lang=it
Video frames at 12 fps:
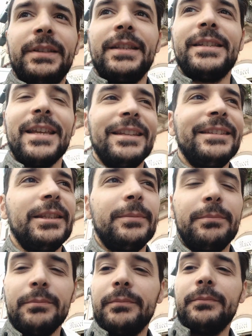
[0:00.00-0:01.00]
ti senti
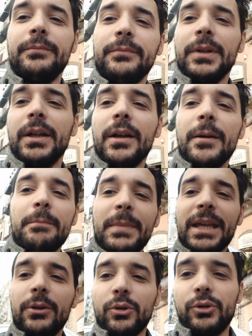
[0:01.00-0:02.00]
mh, mm,
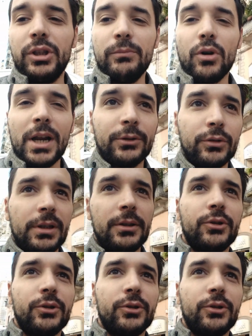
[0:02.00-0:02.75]
meno stimolato del